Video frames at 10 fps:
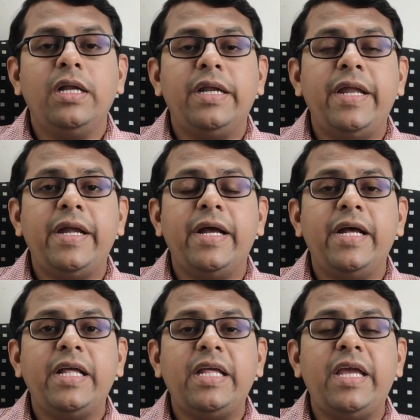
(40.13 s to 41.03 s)
நீங்க
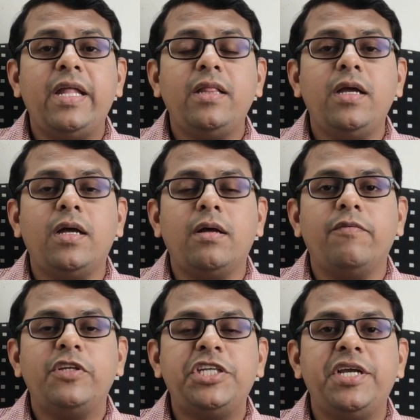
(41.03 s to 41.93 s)
எந்த
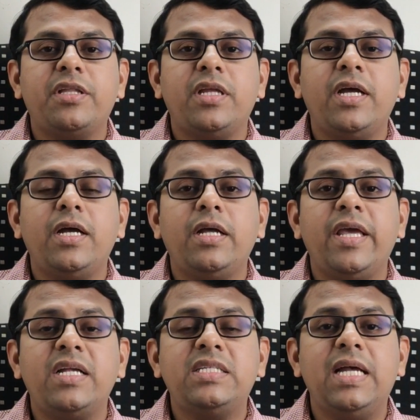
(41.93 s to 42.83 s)
விஷயத்த
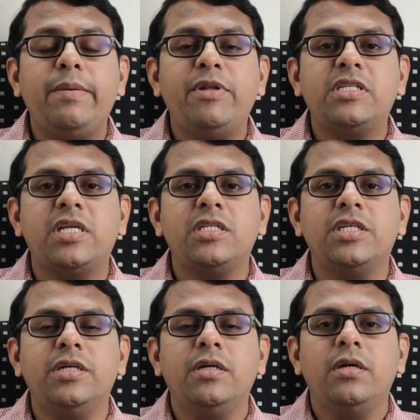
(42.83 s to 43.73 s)
எக்ஸாமின்
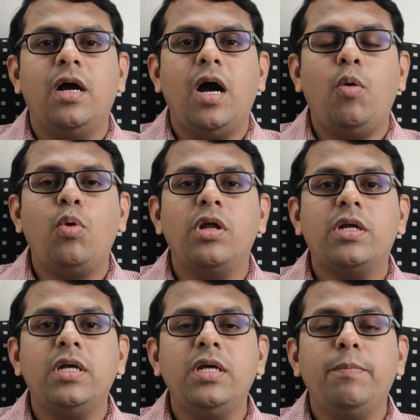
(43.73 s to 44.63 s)
செஞ்சு
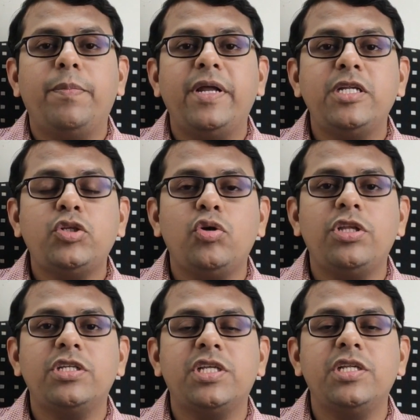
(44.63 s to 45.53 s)
அவங்களுக்கு
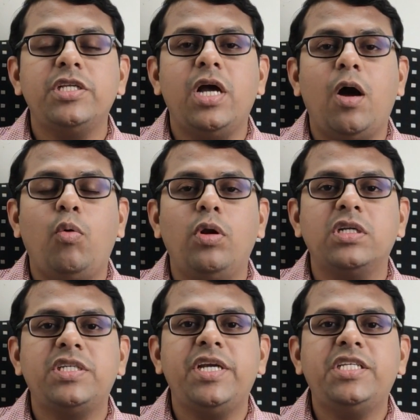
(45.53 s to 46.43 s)
பரிசோதனை செஞ்சு
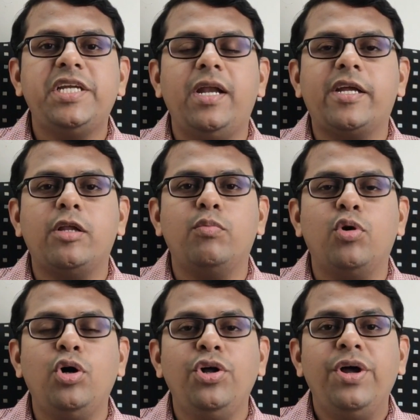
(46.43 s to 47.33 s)
அவங்களுக்கு சிகிச்சை
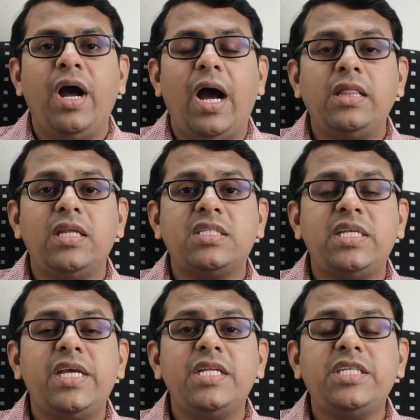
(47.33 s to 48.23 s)
அளிக்கணுமோ அந்த
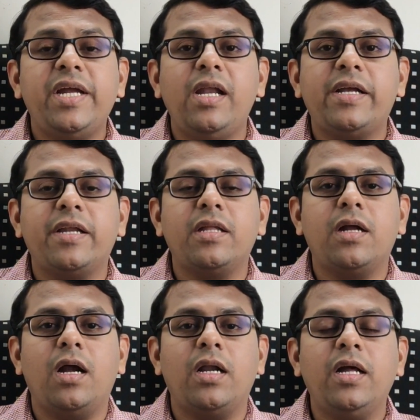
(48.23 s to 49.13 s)
சிகிச்சை
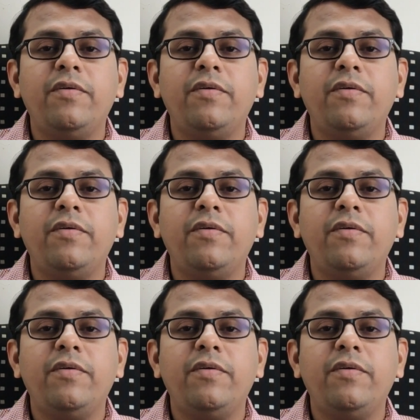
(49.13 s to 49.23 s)
அளிக்கிறதுக்கான